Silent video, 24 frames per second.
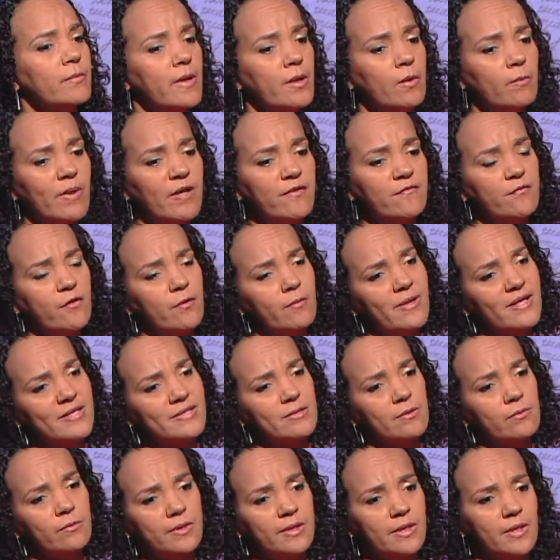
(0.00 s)
é uma
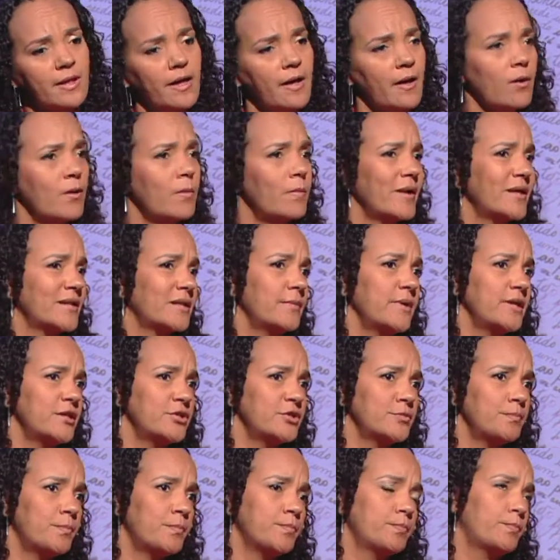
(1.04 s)
informação que é
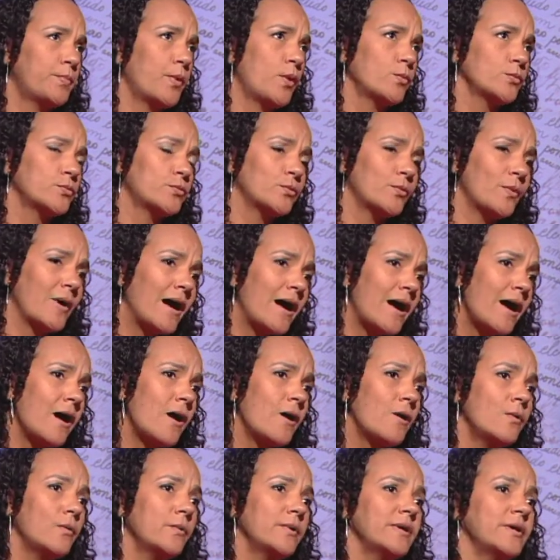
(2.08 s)
completamente
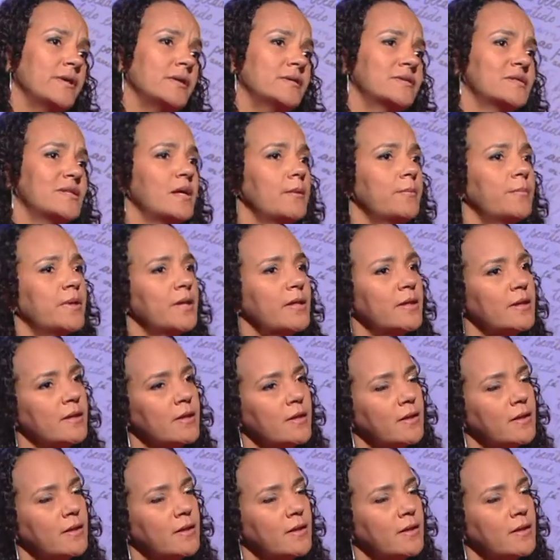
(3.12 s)
pontual e sempre